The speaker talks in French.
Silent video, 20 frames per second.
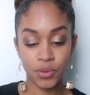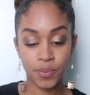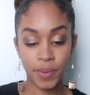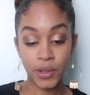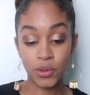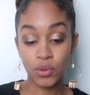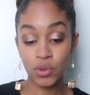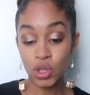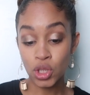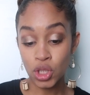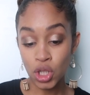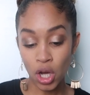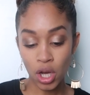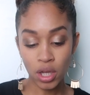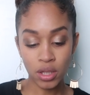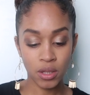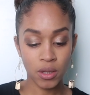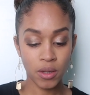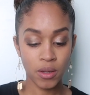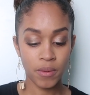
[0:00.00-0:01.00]
veux pas de
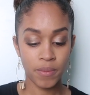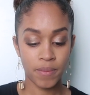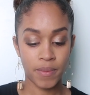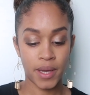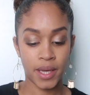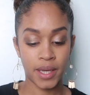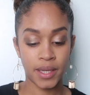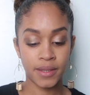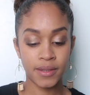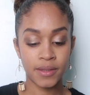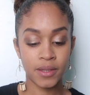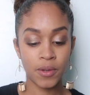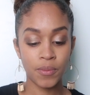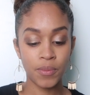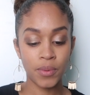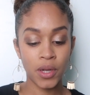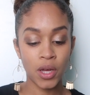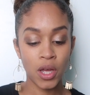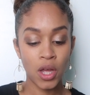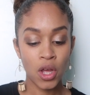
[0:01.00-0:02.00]
short par
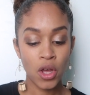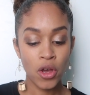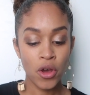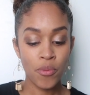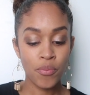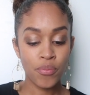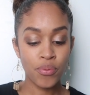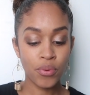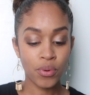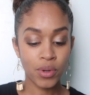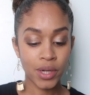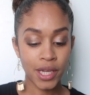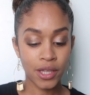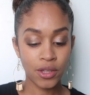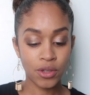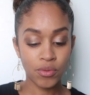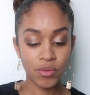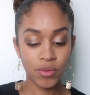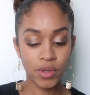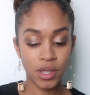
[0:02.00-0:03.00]
exemple. Pour
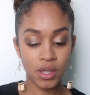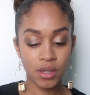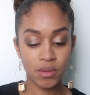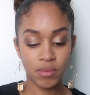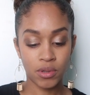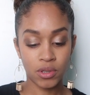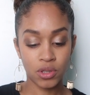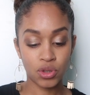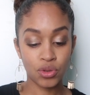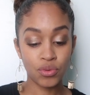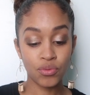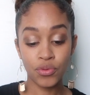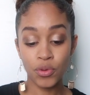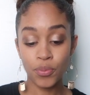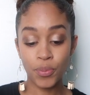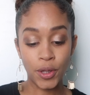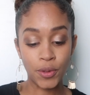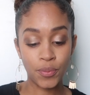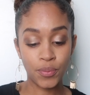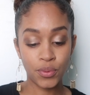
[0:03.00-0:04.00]
la nuit, bah, je ne
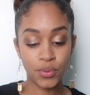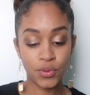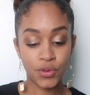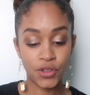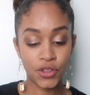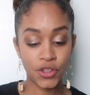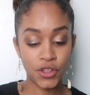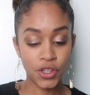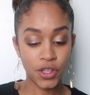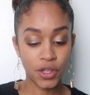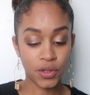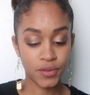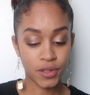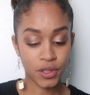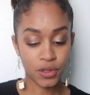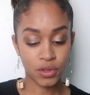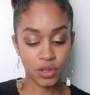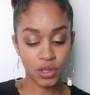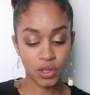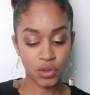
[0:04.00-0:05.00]
veux pas de body. En
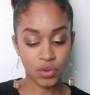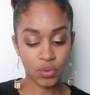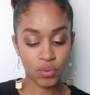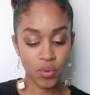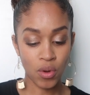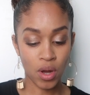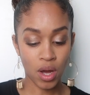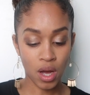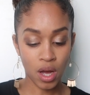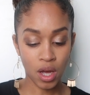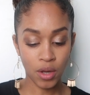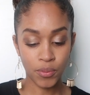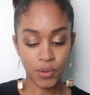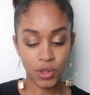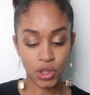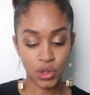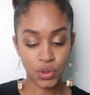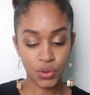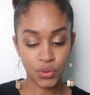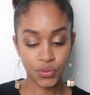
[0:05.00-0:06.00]
accessoire,
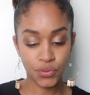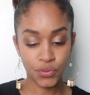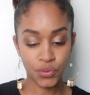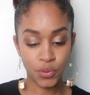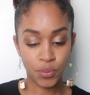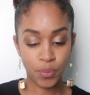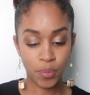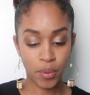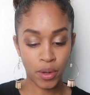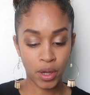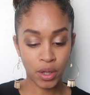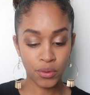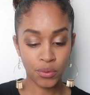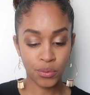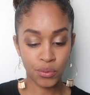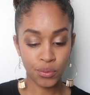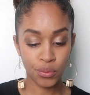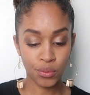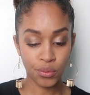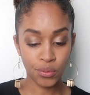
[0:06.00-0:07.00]
bah, je ne veux pas
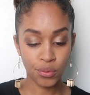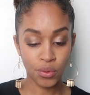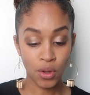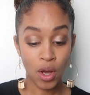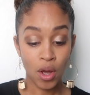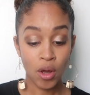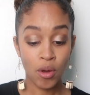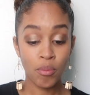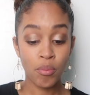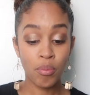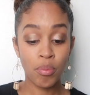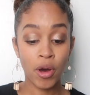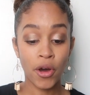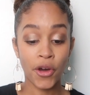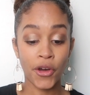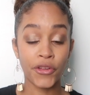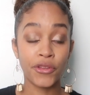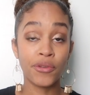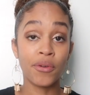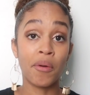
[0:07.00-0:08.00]
de
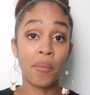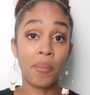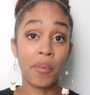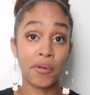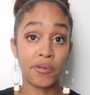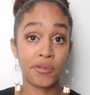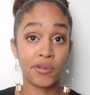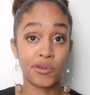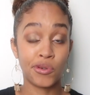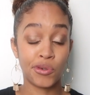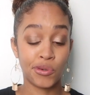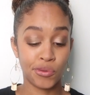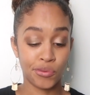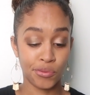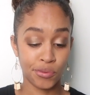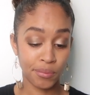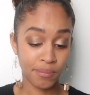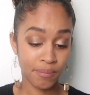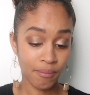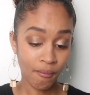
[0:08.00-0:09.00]
barrette. Alors pas assez de
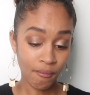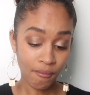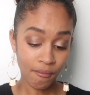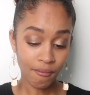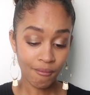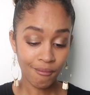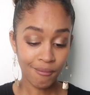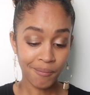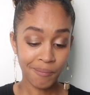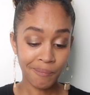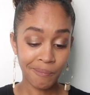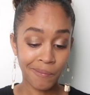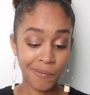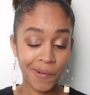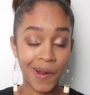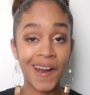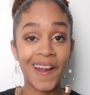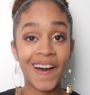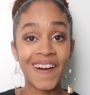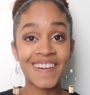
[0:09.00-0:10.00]
cheveux
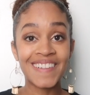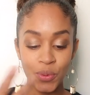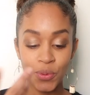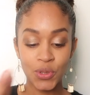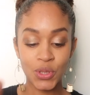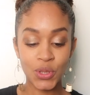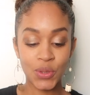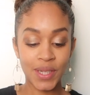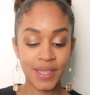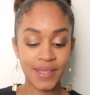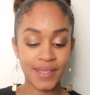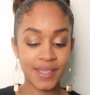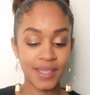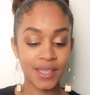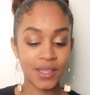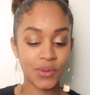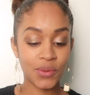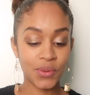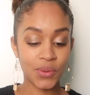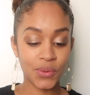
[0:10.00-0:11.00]
voilà. Vous pouvez
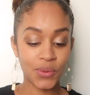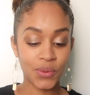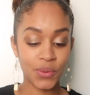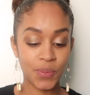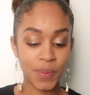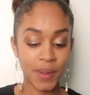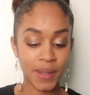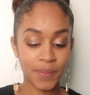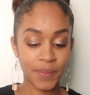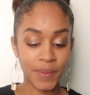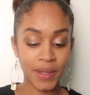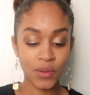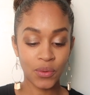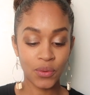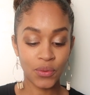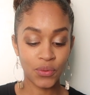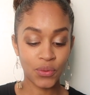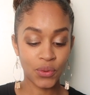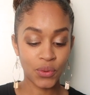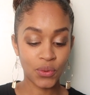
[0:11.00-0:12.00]
choisir de
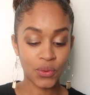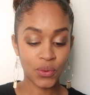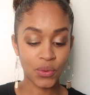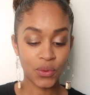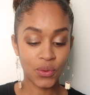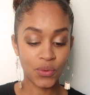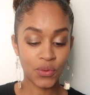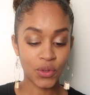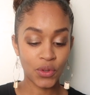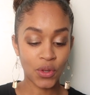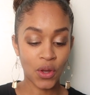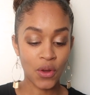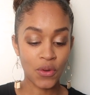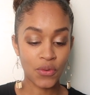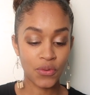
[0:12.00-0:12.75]
mettre une photo de votre